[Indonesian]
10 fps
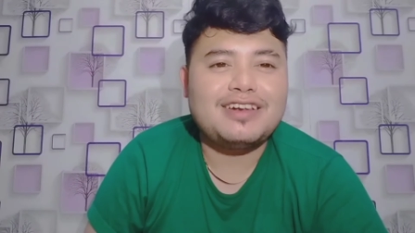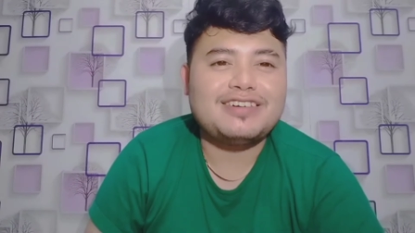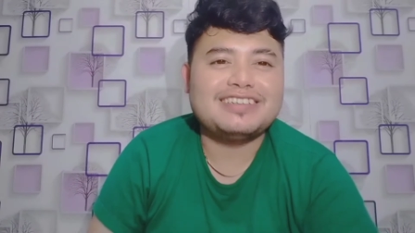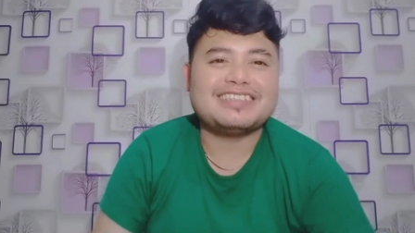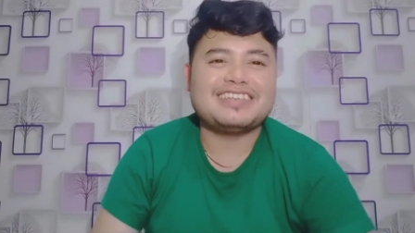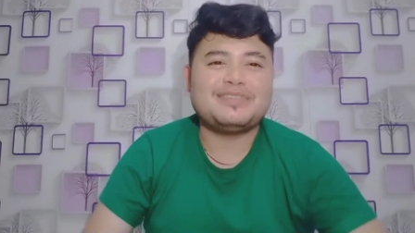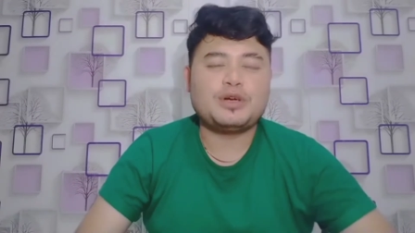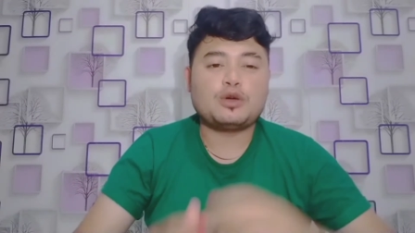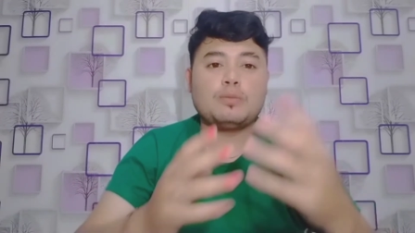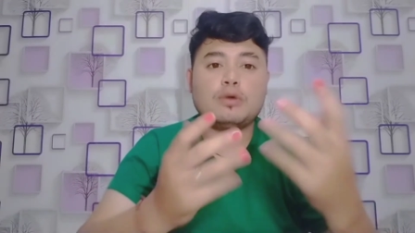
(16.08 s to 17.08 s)
guys,
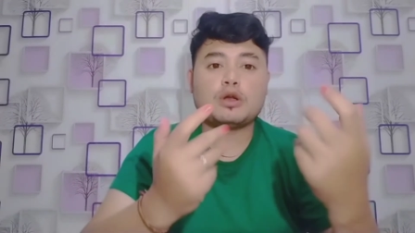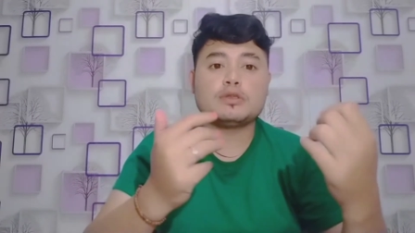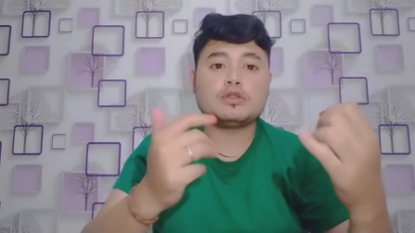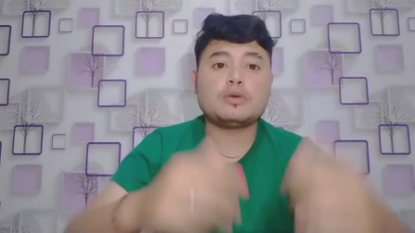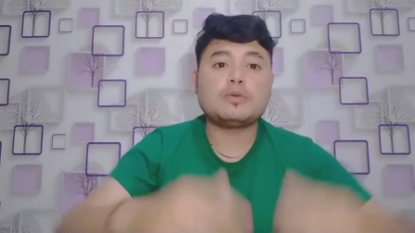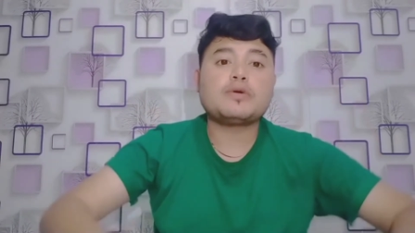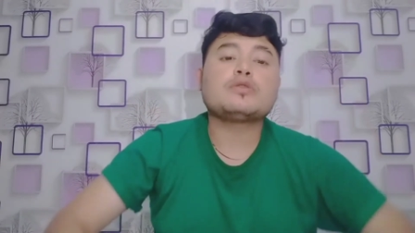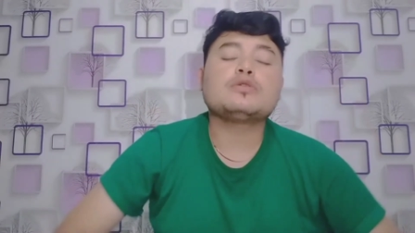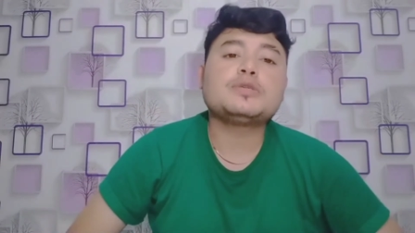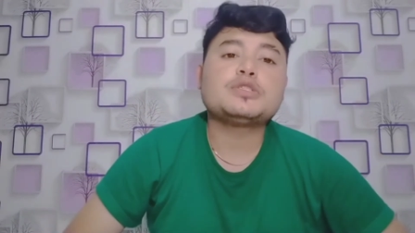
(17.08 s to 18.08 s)
Assalamualaikum warahmatullahi
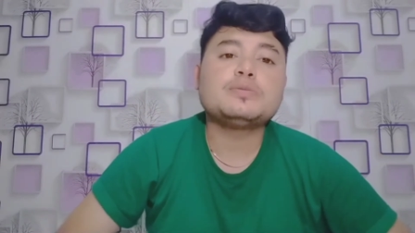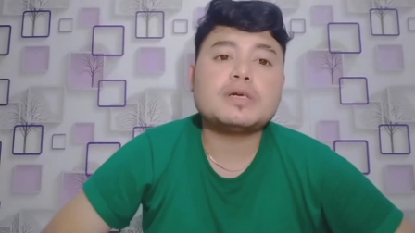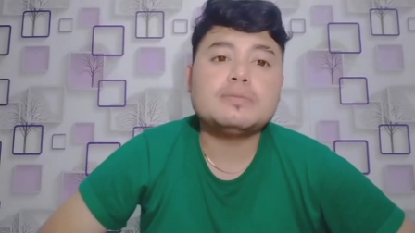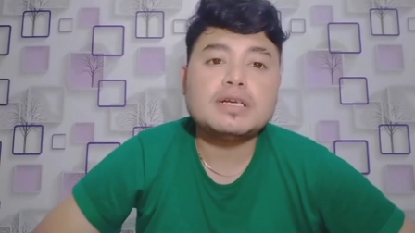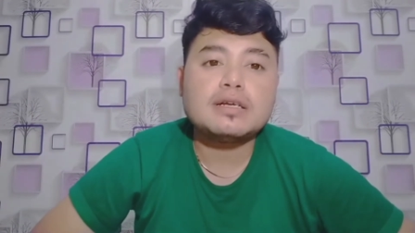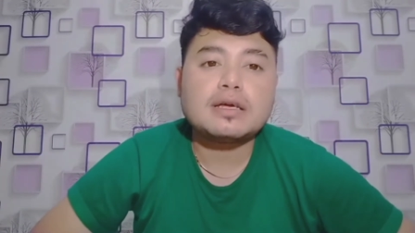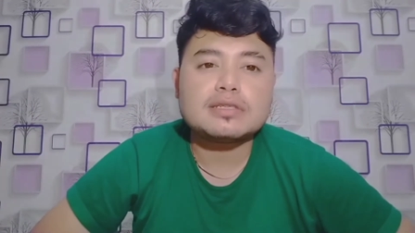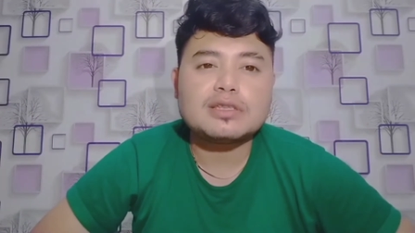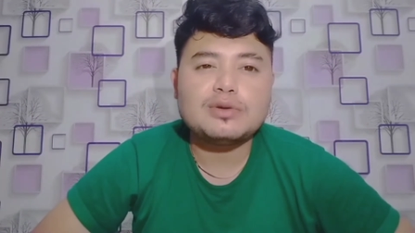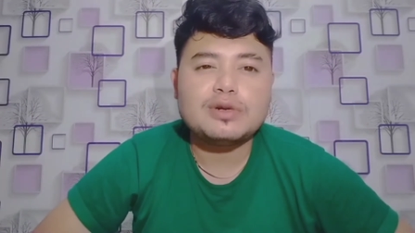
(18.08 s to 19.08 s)
wabarakatuh Berjumpa kembali dengan
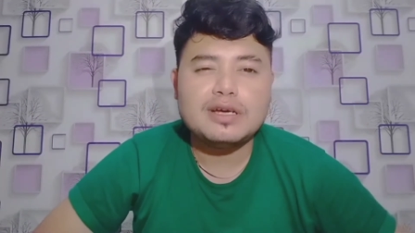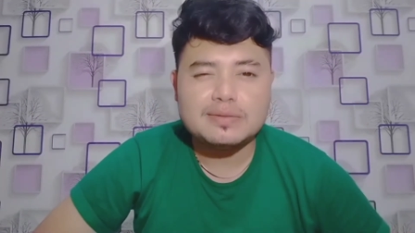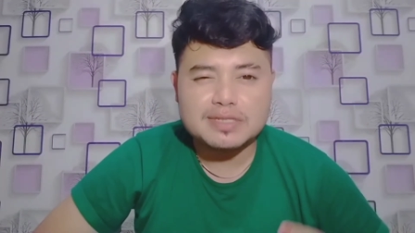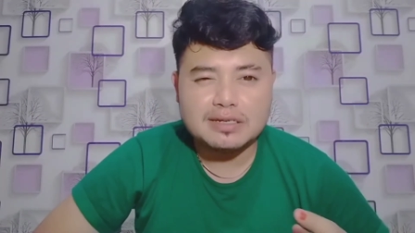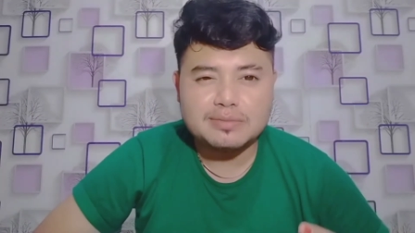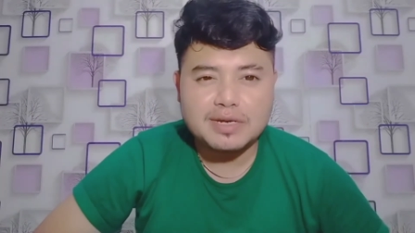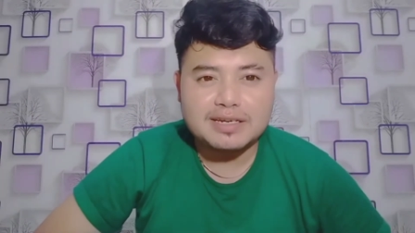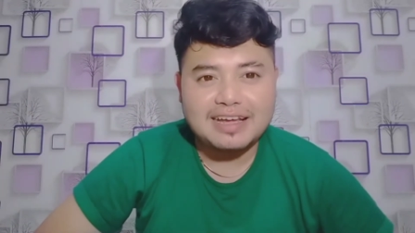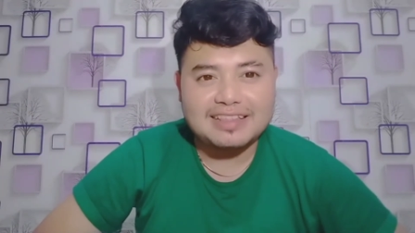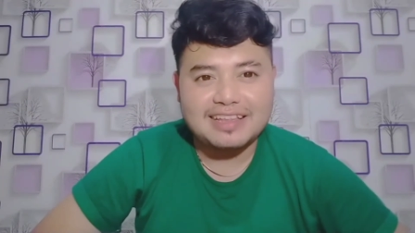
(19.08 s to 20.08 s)
satu gue dalam segmen
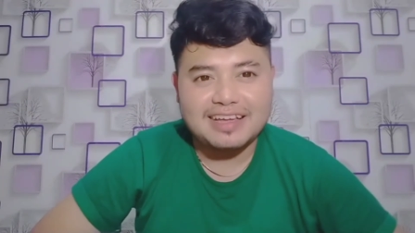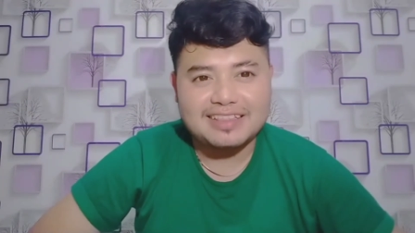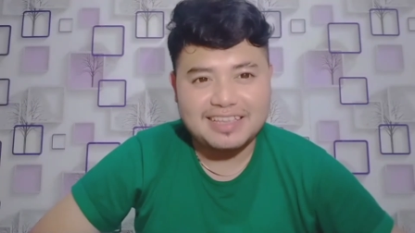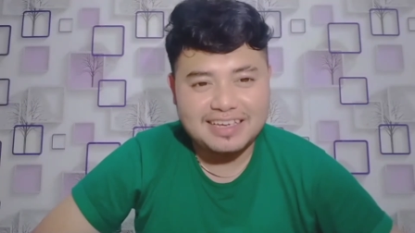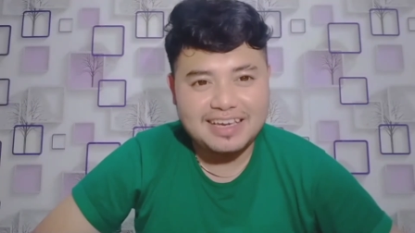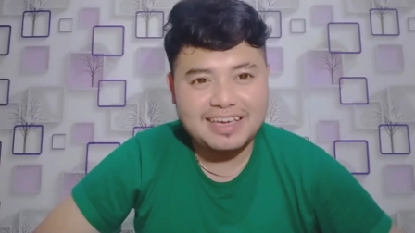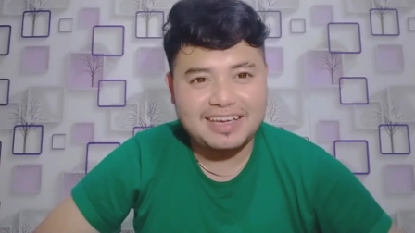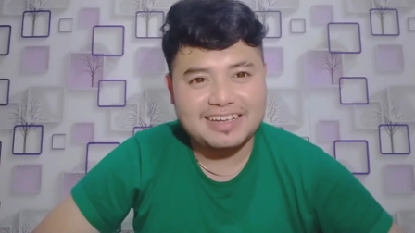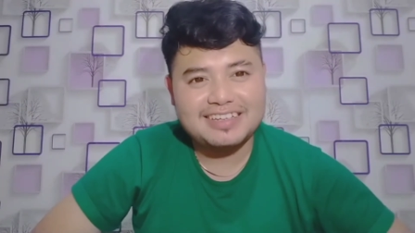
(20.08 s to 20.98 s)
kata TGR